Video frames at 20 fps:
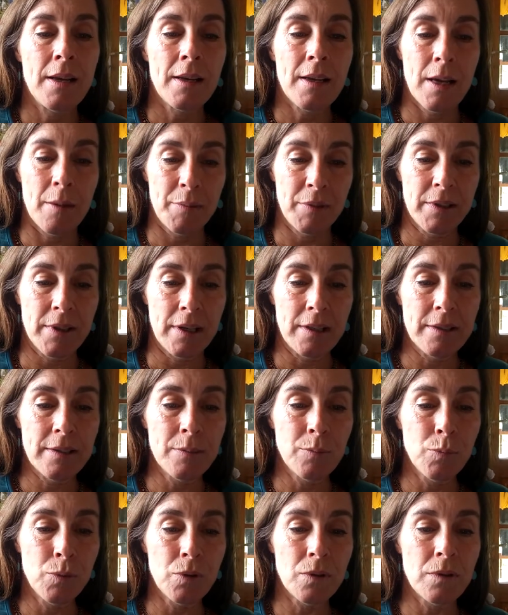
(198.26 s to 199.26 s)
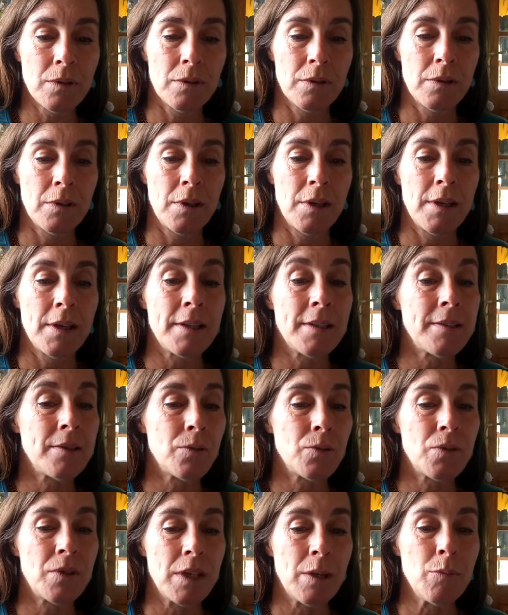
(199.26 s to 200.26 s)
Kapitalismus ist
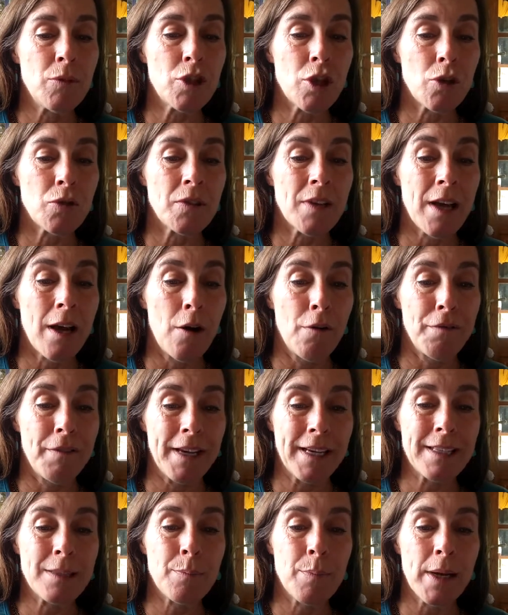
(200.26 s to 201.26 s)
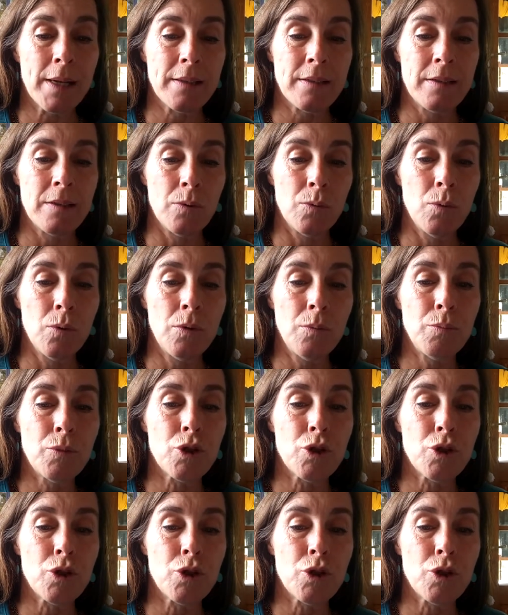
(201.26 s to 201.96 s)
systemisch auf Expansion,